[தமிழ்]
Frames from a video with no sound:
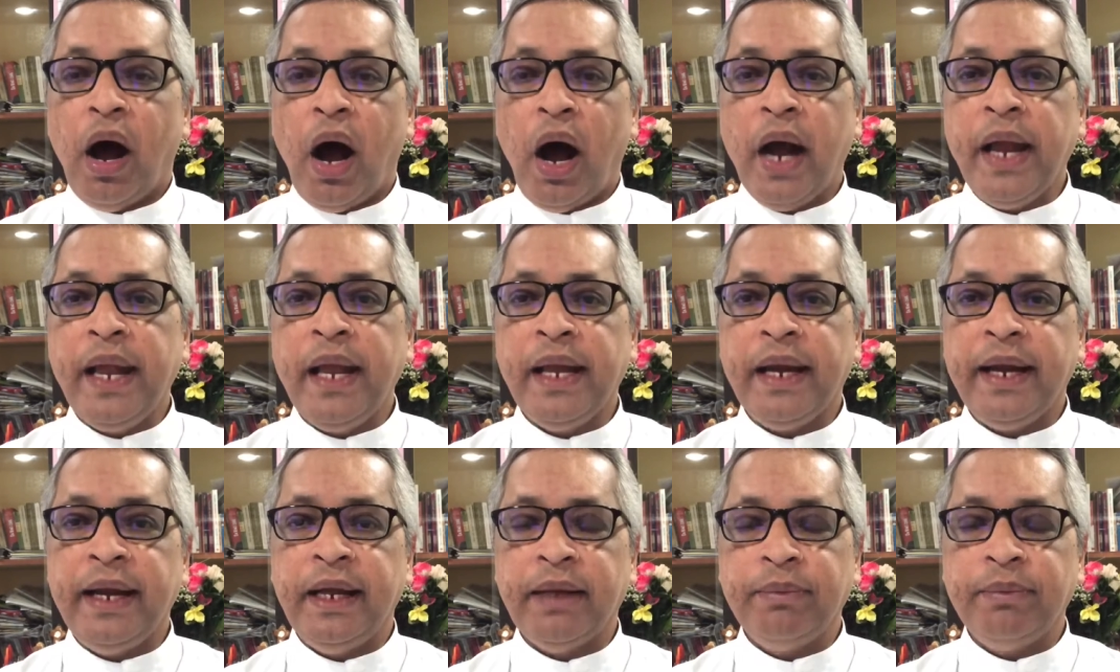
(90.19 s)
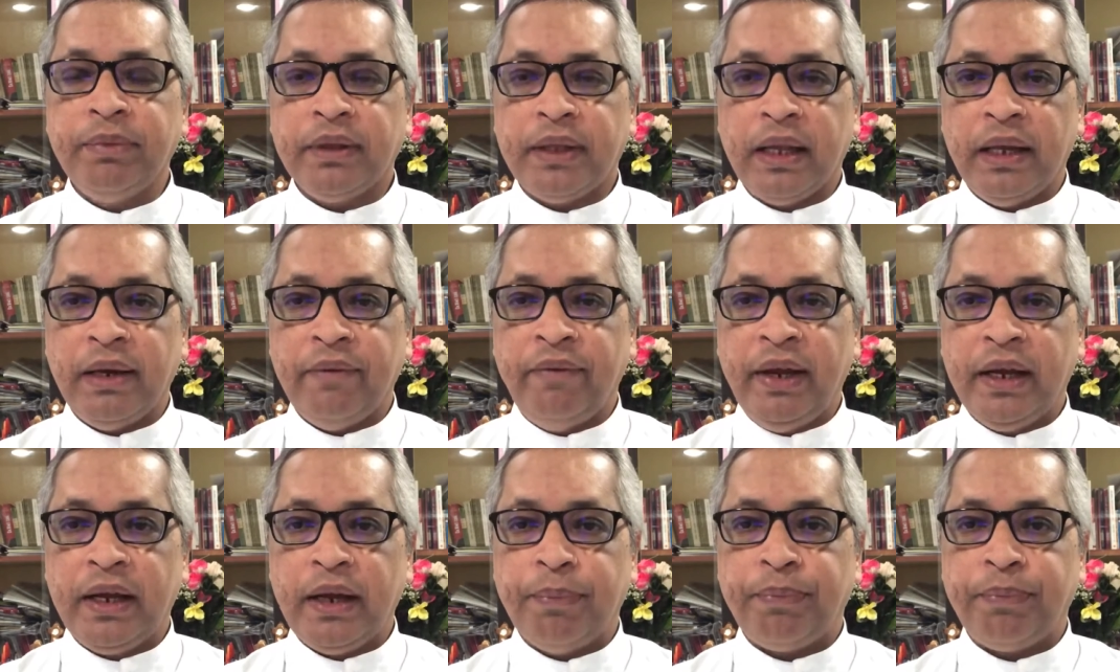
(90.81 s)
ஆயரிடம்
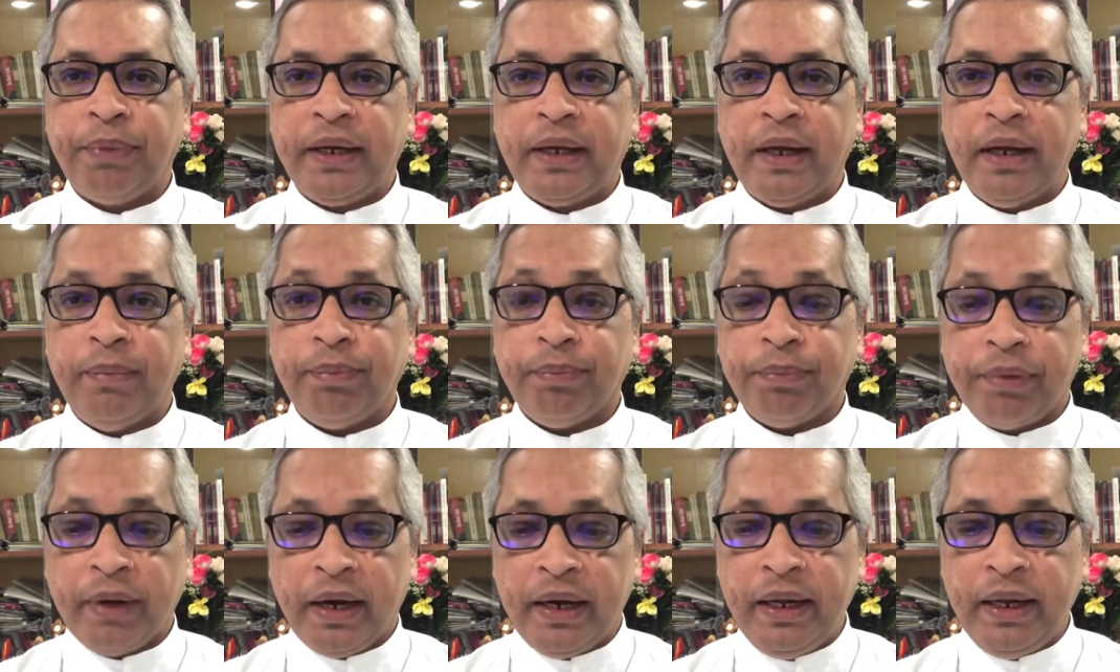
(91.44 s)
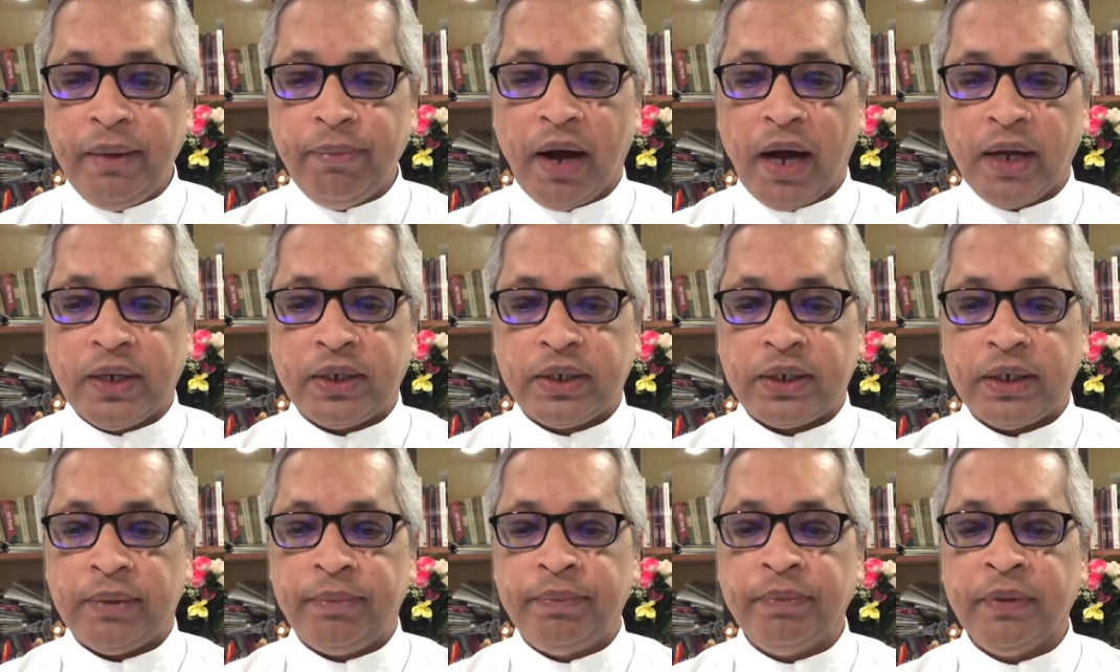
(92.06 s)
தெரிவிக்கப்பட்ட பணி
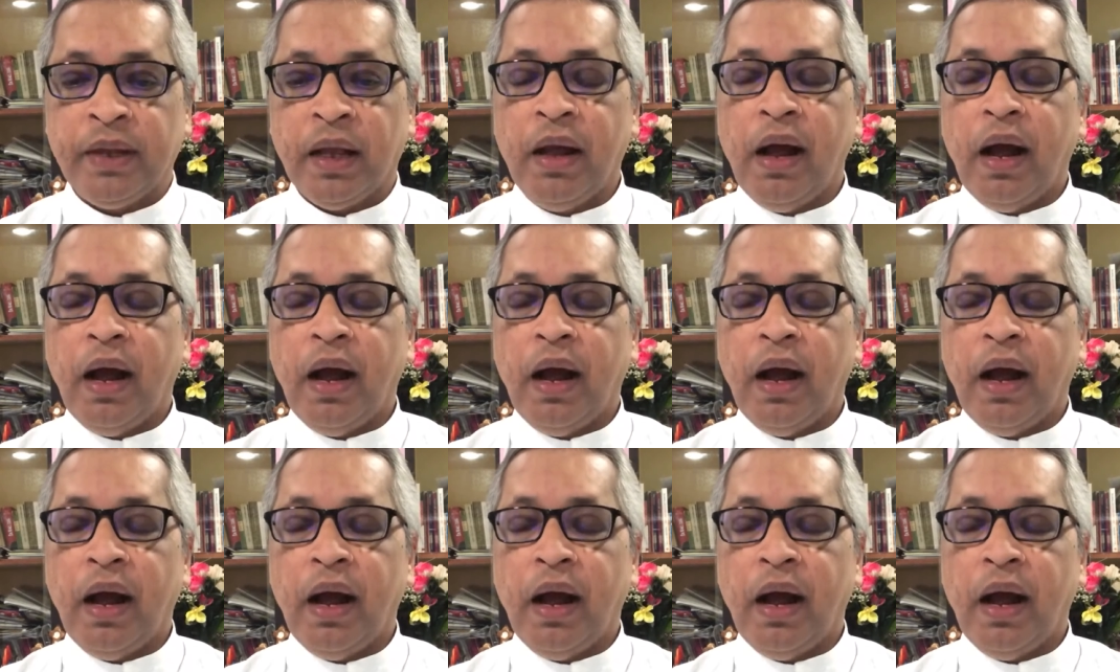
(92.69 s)
மாற்றம்